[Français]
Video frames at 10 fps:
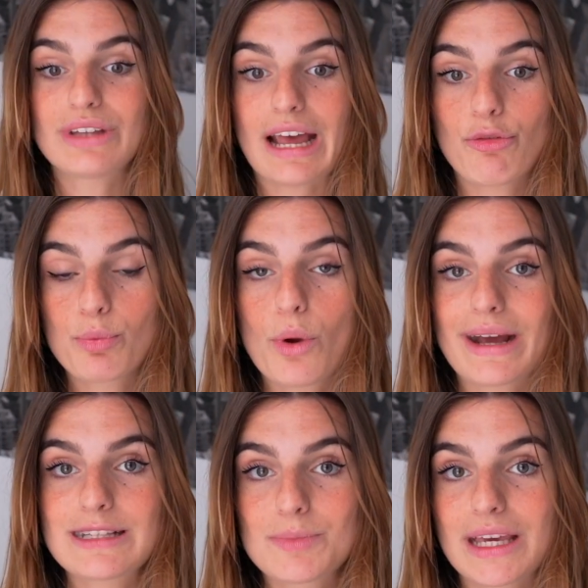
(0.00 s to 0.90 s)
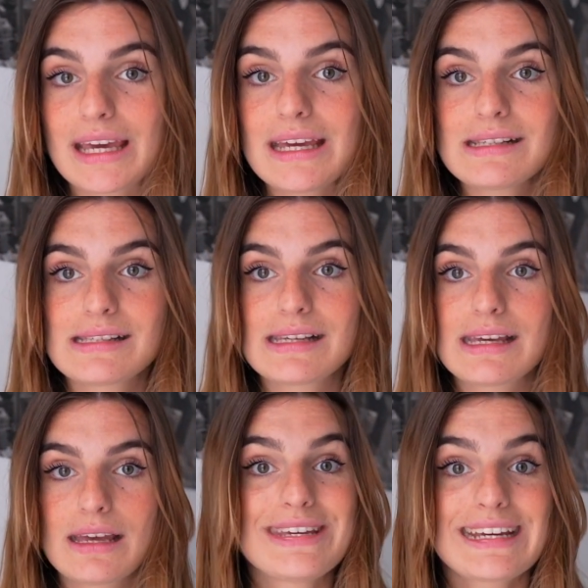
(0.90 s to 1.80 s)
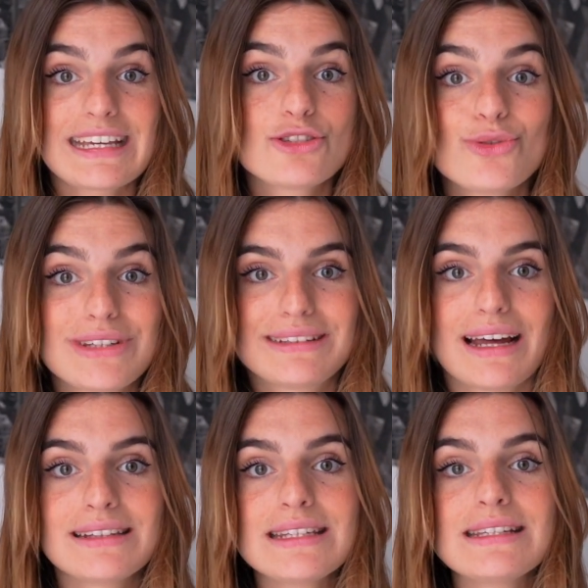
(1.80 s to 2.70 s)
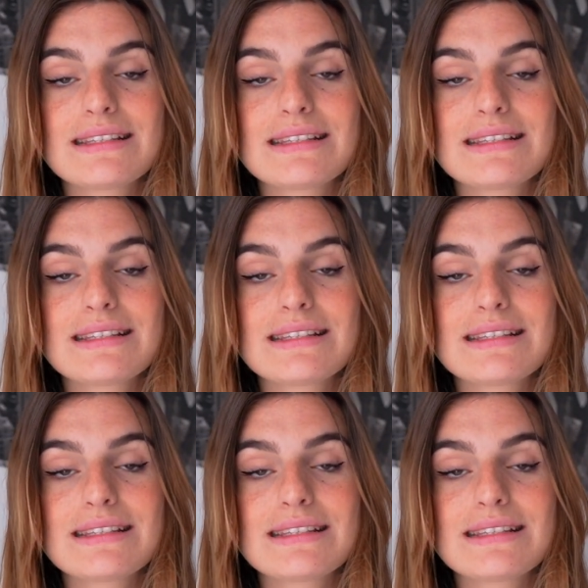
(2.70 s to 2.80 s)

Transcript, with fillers: t'arrives plus à respirer, c'est des crises de tétanie,